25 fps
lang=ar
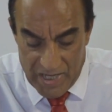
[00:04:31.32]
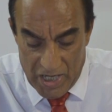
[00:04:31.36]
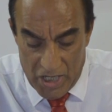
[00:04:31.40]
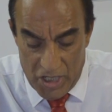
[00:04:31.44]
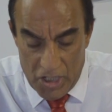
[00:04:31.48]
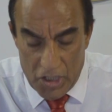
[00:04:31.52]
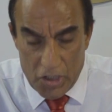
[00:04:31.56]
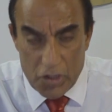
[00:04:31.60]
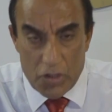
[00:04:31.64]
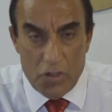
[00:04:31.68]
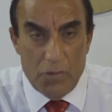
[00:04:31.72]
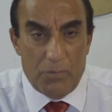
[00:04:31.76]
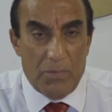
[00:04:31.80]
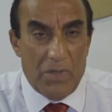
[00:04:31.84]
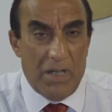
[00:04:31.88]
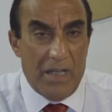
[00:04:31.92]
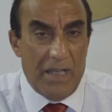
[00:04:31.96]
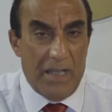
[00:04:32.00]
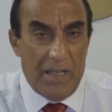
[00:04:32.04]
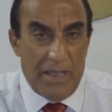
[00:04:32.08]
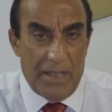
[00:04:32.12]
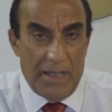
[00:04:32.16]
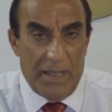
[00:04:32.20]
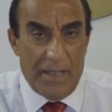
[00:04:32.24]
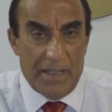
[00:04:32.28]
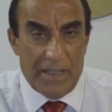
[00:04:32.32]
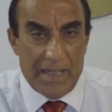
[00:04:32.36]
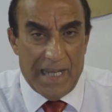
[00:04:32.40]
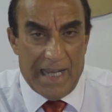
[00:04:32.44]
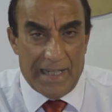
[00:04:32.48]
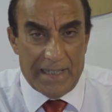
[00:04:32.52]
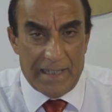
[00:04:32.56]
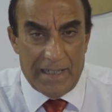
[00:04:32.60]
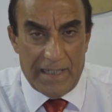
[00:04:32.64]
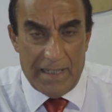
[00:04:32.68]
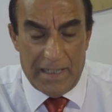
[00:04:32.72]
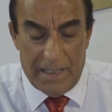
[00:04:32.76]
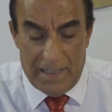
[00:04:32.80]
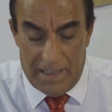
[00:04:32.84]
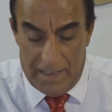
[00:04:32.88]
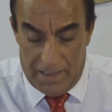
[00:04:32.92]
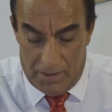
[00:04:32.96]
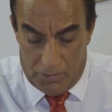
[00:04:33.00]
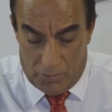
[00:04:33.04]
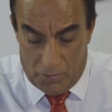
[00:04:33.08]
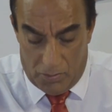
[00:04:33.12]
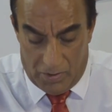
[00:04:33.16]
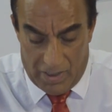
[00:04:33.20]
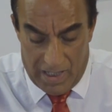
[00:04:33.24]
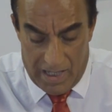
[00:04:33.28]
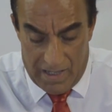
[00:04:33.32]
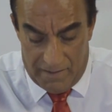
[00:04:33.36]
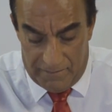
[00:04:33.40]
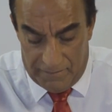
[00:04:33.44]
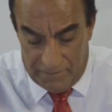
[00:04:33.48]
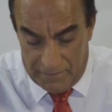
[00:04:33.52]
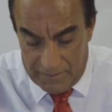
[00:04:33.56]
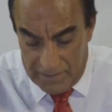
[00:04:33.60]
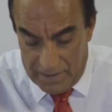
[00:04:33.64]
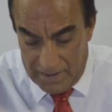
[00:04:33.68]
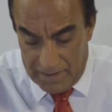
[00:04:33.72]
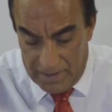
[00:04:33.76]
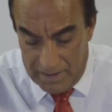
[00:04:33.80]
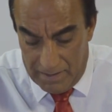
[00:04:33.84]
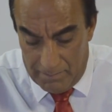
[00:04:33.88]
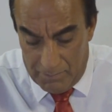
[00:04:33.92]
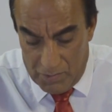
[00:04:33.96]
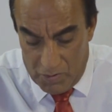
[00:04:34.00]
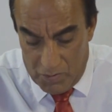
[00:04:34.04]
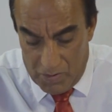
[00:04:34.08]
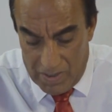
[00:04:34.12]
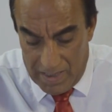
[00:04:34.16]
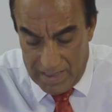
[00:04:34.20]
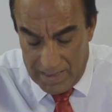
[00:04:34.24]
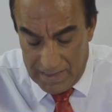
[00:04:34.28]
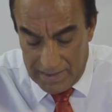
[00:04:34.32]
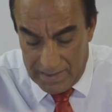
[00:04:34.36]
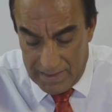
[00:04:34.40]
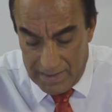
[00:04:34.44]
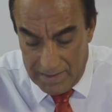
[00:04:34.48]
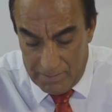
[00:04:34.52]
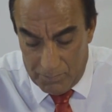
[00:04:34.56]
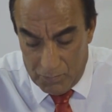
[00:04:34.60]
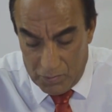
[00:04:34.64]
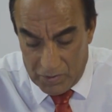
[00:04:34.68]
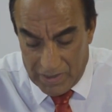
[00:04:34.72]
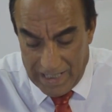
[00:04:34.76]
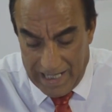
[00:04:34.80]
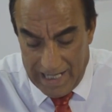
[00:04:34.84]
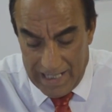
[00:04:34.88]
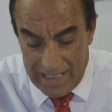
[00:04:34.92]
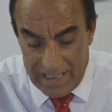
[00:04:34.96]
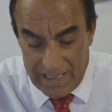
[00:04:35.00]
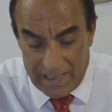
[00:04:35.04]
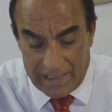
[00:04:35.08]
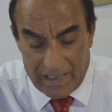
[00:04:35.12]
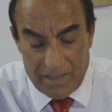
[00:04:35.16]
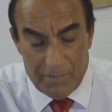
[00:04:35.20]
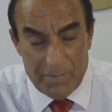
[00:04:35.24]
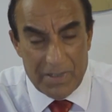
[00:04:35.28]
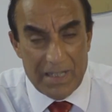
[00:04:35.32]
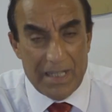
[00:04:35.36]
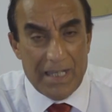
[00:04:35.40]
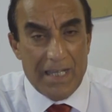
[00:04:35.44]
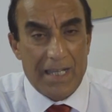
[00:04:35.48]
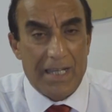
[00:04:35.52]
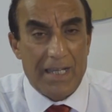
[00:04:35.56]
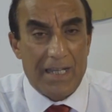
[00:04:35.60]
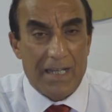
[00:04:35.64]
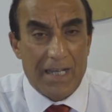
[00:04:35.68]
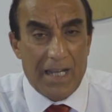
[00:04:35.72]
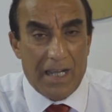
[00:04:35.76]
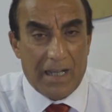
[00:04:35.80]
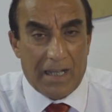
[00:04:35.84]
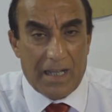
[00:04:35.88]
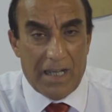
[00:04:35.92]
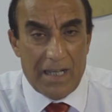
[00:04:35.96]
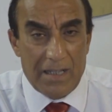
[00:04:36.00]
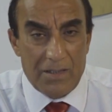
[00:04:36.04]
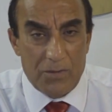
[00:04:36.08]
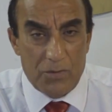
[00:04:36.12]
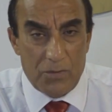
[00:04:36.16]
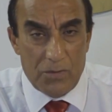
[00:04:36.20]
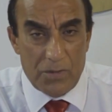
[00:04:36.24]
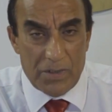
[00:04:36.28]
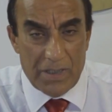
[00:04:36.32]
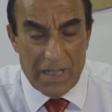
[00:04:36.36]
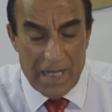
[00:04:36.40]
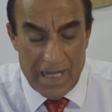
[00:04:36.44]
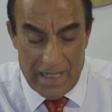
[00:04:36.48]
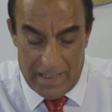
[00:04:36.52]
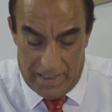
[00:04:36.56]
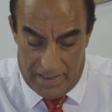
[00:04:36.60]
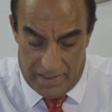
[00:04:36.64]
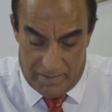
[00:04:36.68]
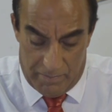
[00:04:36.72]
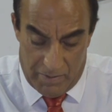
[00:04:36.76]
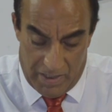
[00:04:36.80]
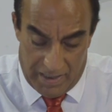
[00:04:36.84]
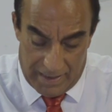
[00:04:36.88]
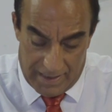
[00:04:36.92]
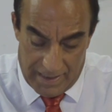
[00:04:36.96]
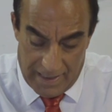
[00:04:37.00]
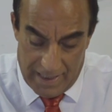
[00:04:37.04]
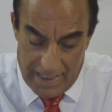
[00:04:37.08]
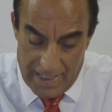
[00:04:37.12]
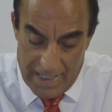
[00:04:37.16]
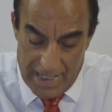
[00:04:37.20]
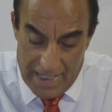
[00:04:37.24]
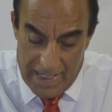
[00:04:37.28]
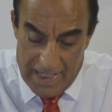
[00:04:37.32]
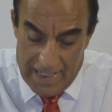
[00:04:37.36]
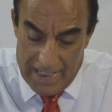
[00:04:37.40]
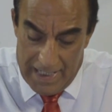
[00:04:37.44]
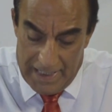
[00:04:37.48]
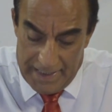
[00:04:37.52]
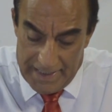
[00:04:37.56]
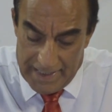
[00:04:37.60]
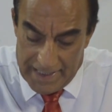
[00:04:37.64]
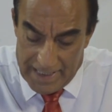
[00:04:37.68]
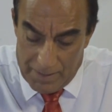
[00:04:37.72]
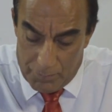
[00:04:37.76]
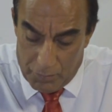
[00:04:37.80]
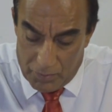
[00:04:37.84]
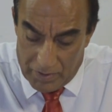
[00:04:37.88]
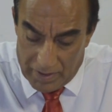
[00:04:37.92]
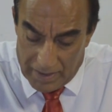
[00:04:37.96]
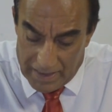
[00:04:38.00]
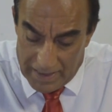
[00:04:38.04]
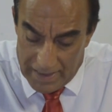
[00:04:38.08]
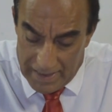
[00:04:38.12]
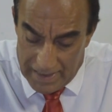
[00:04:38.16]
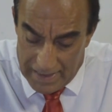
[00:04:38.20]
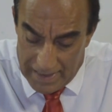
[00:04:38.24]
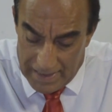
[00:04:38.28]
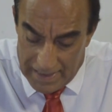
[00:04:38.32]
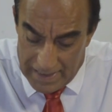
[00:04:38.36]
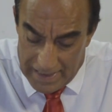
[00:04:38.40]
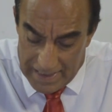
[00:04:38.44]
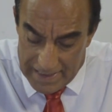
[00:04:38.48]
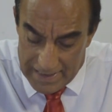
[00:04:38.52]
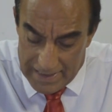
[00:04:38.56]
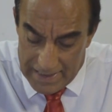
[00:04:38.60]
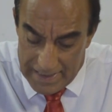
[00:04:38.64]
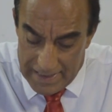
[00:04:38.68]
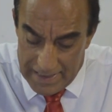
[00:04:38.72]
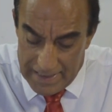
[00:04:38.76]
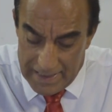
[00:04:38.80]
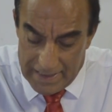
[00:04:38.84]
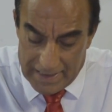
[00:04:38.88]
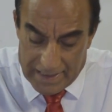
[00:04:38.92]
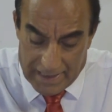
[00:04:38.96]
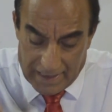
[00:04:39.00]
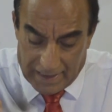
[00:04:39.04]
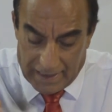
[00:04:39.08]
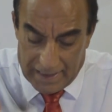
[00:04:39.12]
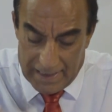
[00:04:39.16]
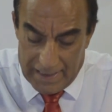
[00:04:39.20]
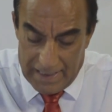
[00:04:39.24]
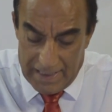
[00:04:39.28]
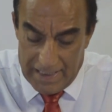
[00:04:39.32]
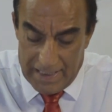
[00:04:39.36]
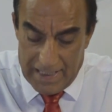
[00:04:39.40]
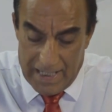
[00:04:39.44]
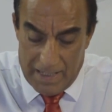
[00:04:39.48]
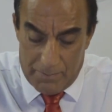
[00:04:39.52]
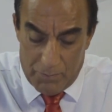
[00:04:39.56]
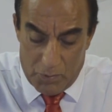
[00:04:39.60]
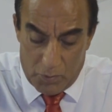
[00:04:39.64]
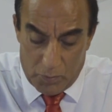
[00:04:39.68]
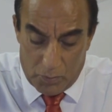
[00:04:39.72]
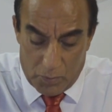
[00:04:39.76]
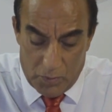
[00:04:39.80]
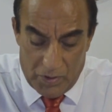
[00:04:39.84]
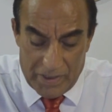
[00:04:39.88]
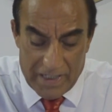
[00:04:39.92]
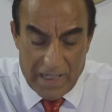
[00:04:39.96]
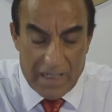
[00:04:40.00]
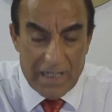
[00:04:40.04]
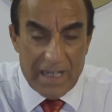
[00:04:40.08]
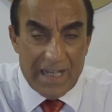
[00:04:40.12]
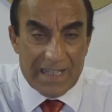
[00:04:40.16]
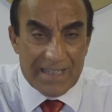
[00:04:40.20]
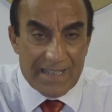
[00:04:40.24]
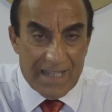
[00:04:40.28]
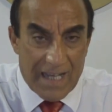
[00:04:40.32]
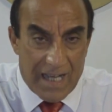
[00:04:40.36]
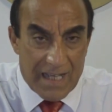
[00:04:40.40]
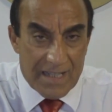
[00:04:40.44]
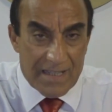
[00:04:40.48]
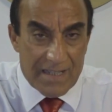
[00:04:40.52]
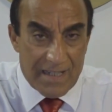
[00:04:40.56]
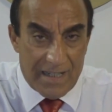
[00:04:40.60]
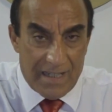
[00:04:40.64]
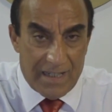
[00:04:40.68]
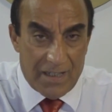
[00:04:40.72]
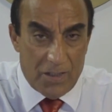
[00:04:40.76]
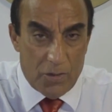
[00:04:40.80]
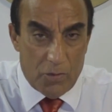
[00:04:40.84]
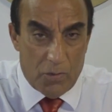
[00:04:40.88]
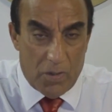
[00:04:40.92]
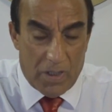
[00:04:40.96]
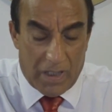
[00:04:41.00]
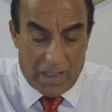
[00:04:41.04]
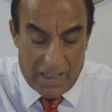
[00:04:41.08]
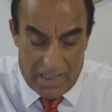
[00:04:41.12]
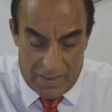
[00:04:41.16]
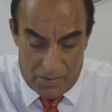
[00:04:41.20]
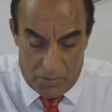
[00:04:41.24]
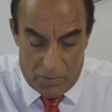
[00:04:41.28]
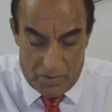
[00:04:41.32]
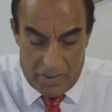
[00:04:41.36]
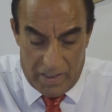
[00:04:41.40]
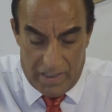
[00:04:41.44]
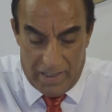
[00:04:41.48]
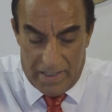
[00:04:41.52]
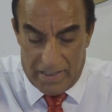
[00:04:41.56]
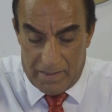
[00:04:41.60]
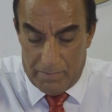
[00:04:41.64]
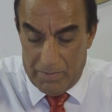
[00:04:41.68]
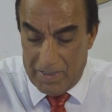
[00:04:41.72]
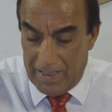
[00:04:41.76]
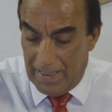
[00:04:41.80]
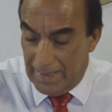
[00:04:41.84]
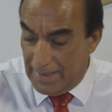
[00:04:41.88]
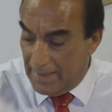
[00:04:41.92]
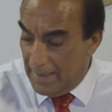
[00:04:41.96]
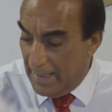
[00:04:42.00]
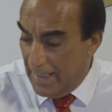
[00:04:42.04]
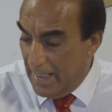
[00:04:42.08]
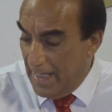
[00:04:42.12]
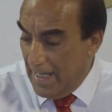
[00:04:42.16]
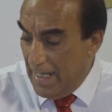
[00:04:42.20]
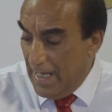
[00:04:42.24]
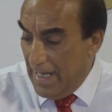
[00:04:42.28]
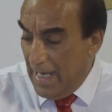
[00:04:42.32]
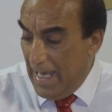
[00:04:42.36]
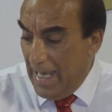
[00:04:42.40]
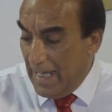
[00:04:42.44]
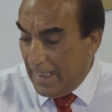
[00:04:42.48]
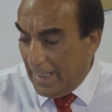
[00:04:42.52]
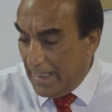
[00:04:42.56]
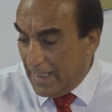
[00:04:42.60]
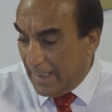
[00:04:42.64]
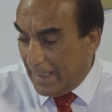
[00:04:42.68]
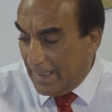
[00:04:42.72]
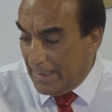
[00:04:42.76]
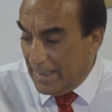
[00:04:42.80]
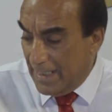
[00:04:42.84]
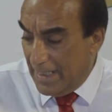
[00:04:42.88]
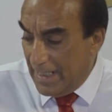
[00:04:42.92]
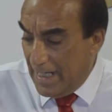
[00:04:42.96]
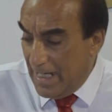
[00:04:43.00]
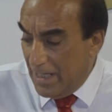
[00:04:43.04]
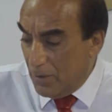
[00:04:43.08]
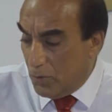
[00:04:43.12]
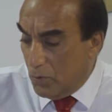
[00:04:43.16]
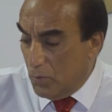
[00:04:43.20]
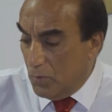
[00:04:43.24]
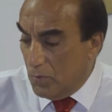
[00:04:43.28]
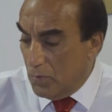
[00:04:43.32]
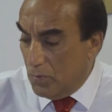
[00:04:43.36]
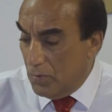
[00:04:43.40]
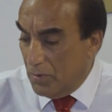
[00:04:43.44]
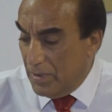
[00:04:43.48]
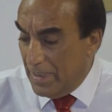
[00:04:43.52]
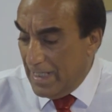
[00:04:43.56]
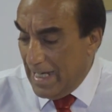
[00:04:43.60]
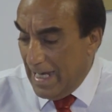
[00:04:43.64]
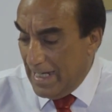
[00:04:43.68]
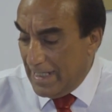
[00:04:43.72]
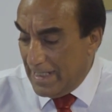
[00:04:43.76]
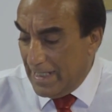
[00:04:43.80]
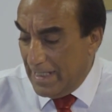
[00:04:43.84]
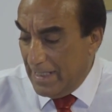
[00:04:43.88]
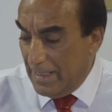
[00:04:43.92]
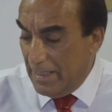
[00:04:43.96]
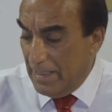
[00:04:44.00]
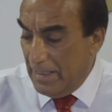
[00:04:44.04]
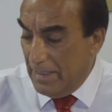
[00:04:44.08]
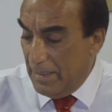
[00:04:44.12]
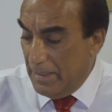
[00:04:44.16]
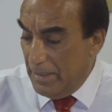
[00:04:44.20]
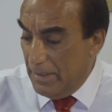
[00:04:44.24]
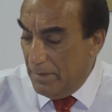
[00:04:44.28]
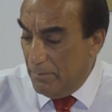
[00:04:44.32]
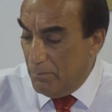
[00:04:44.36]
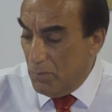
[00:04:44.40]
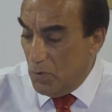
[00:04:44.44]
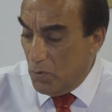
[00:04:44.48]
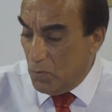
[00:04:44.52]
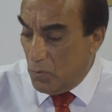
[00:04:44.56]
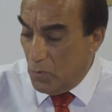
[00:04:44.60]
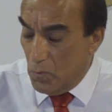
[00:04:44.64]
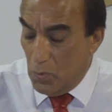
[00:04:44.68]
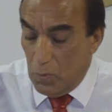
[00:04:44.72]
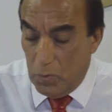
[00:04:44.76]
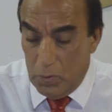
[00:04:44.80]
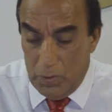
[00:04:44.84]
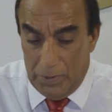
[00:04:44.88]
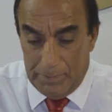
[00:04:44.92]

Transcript: ثم آه، يعني آه، تضاف آه، مواد متعلقة بها إلى قانون الإثبات احنا قبل أن ننتقل إلى موضوعنا الأساسي اللي هو قانون الإثبات حقيقة أكو يعني موضوع